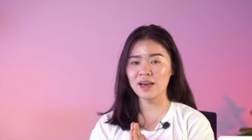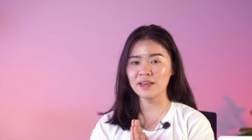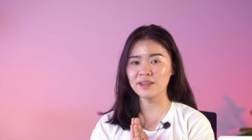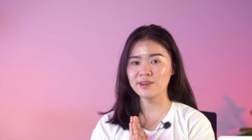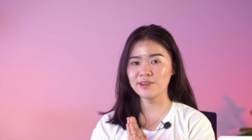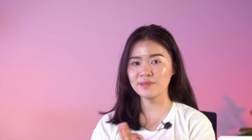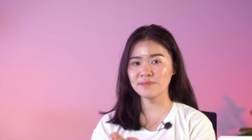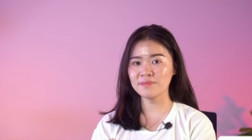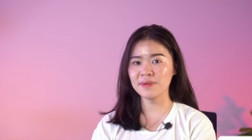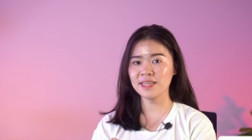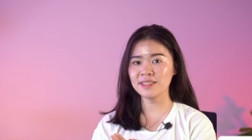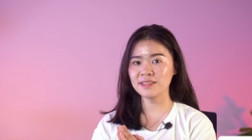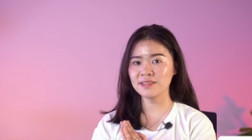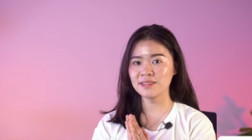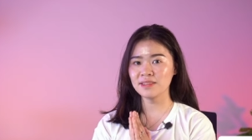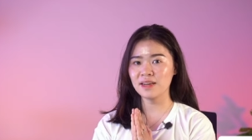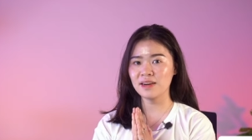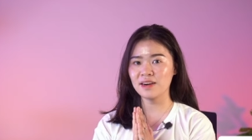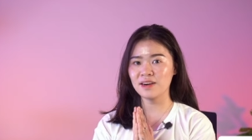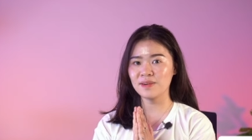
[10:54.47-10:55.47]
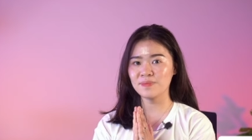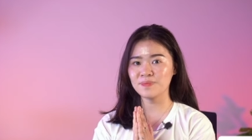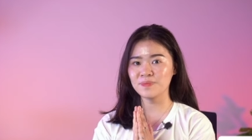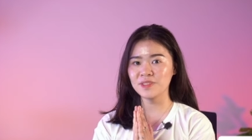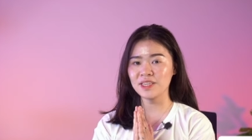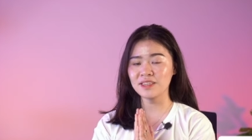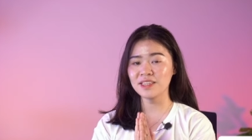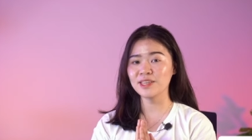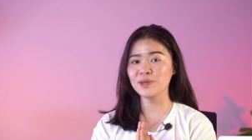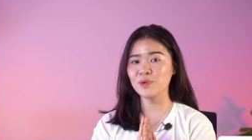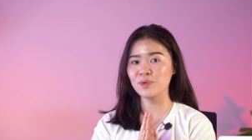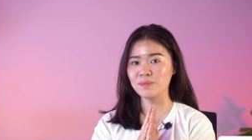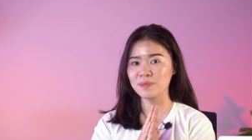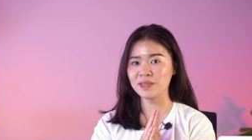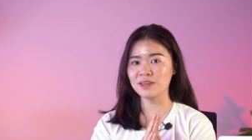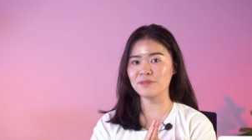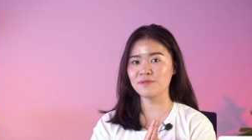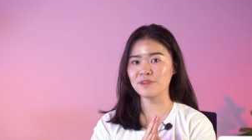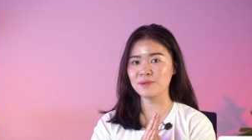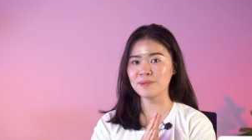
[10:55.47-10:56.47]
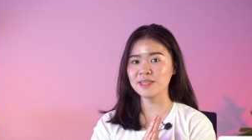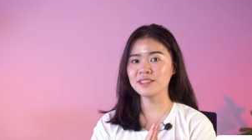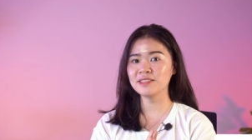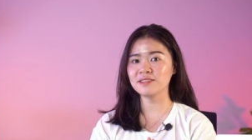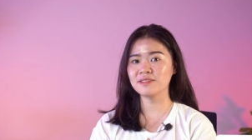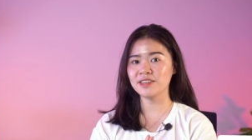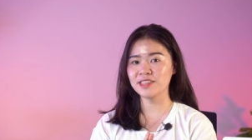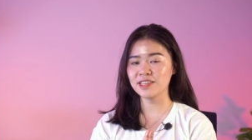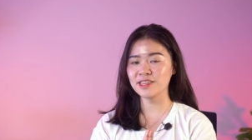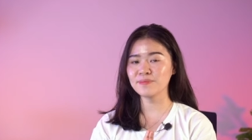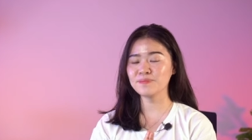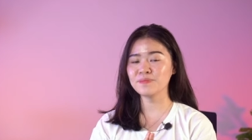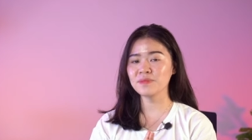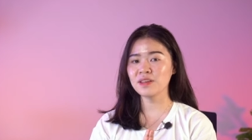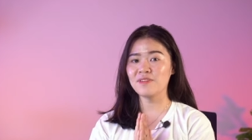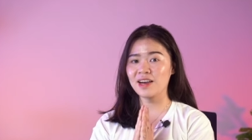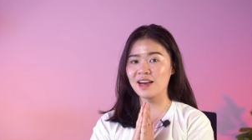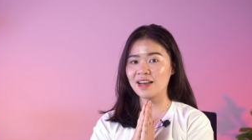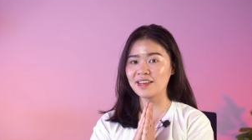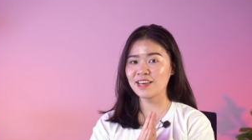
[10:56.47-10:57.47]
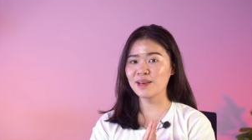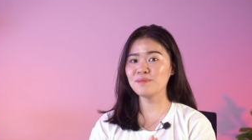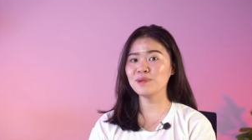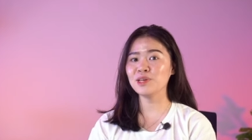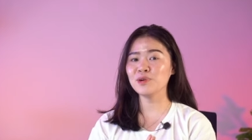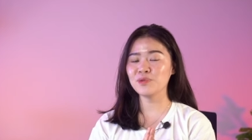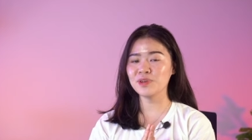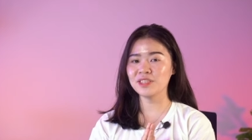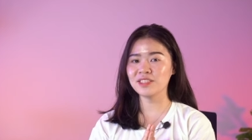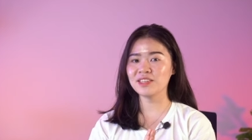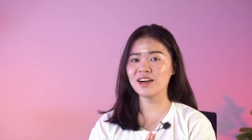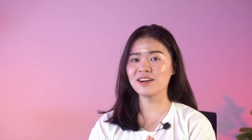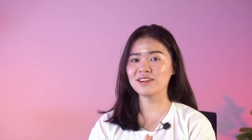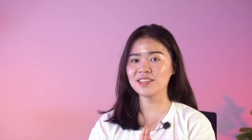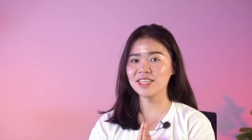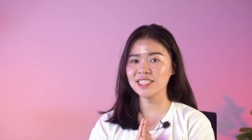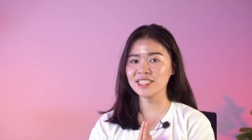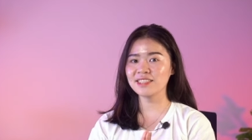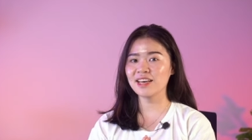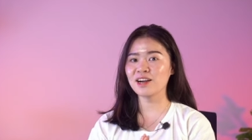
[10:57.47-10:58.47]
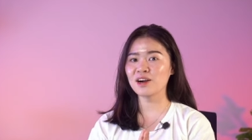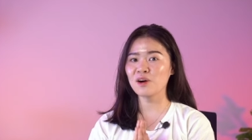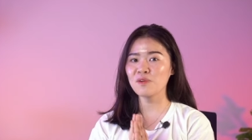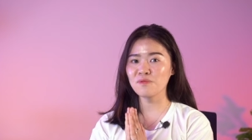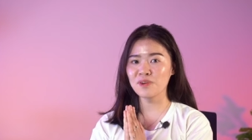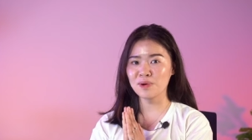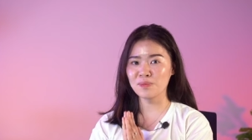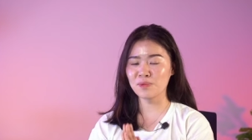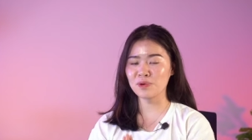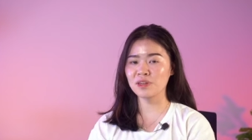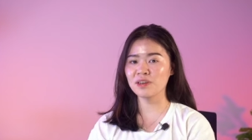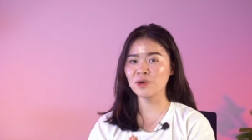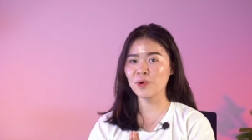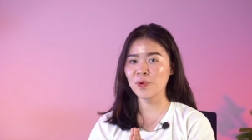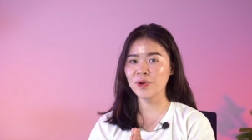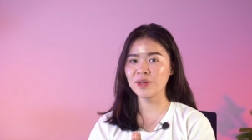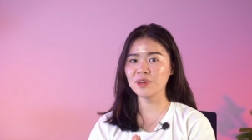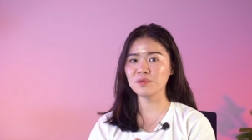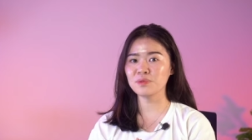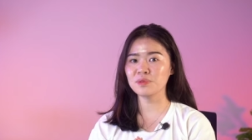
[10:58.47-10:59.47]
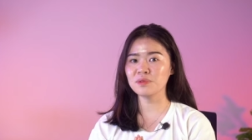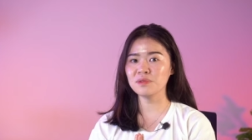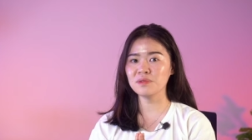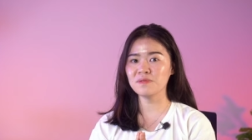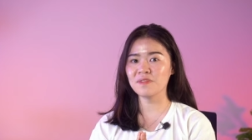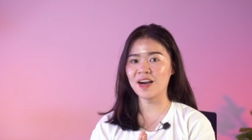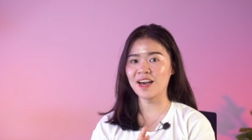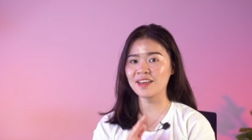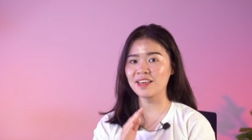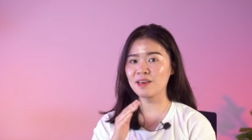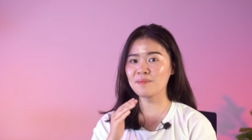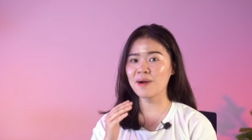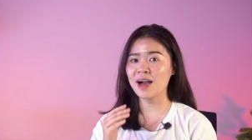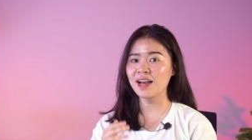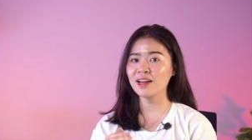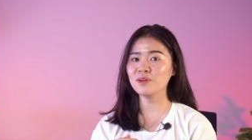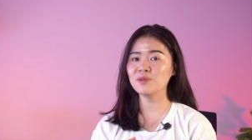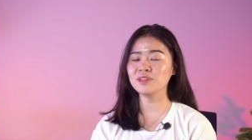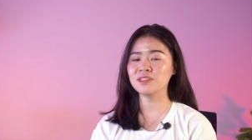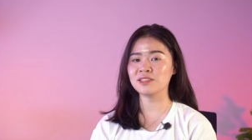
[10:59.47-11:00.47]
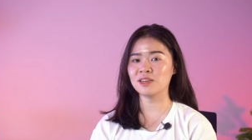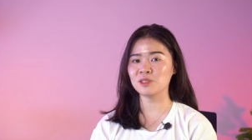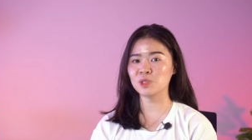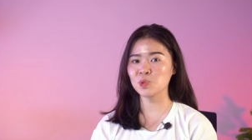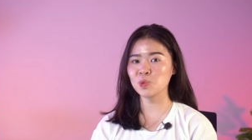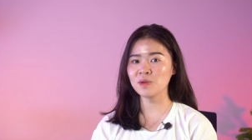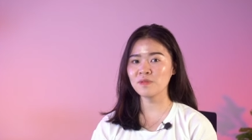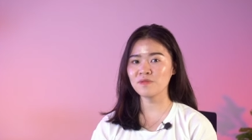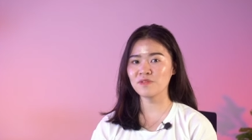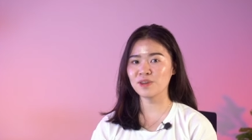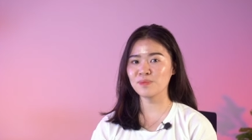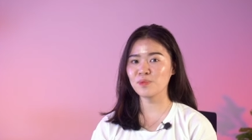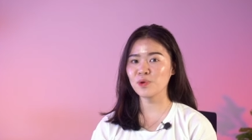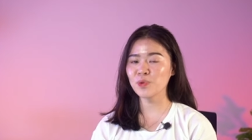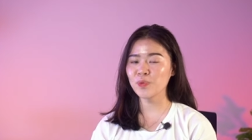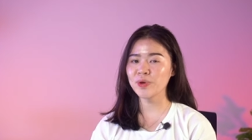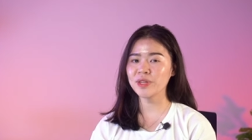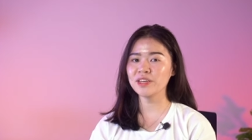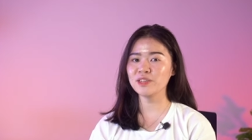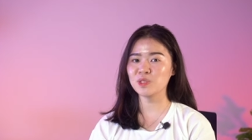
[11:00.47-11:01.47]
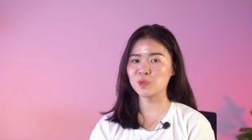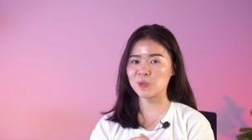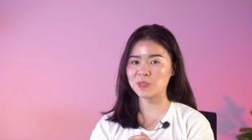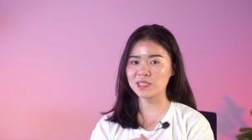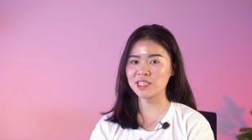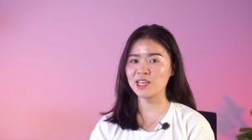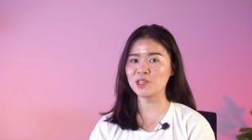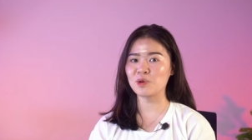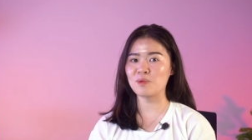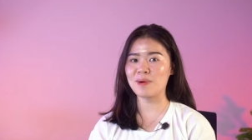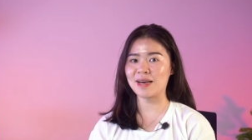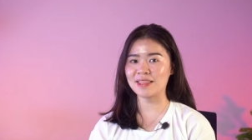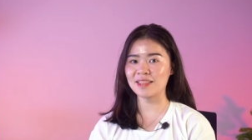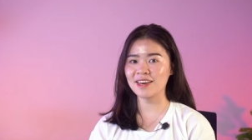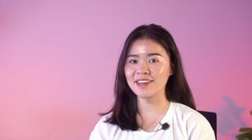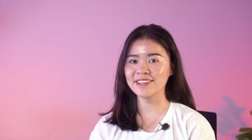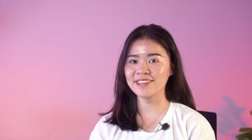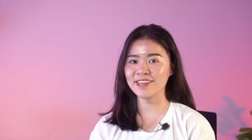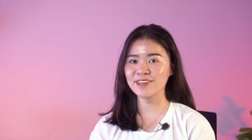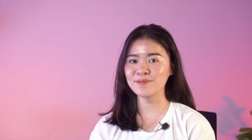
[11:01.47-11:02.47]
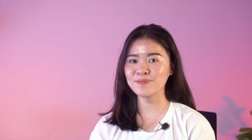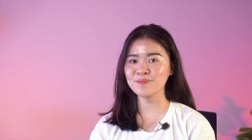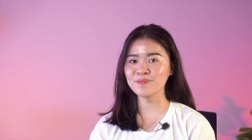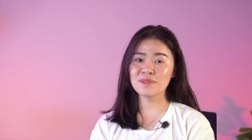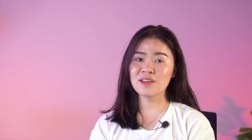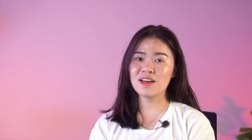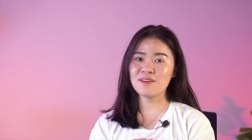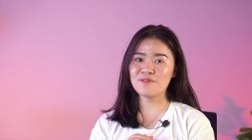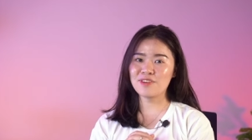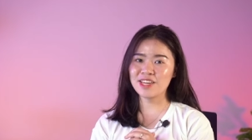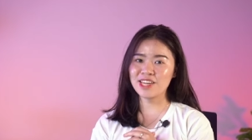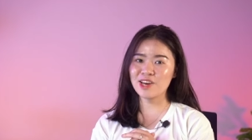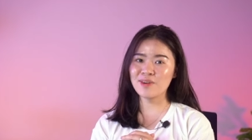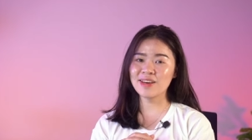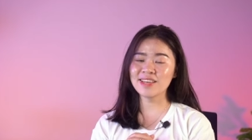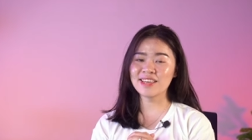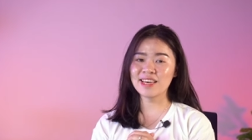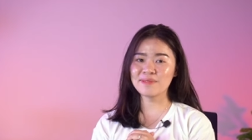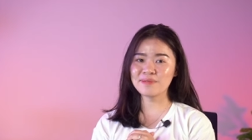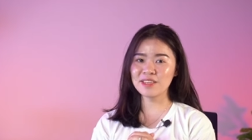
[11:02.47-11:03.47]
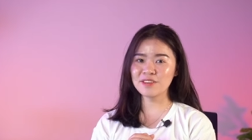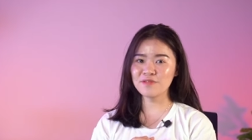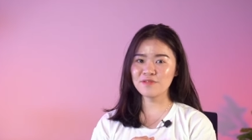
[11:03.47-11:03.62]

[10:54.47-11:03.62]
hãy comment um, nhận định của mình ở phía bên dưới nhé và anh em lưu ý rằng đây sẽ không phải một lời khuyên đầu tư và anh em hãy luôn sáng suốt với mỗi quyết định xuống tiền của bản thân nhé và nếu anh em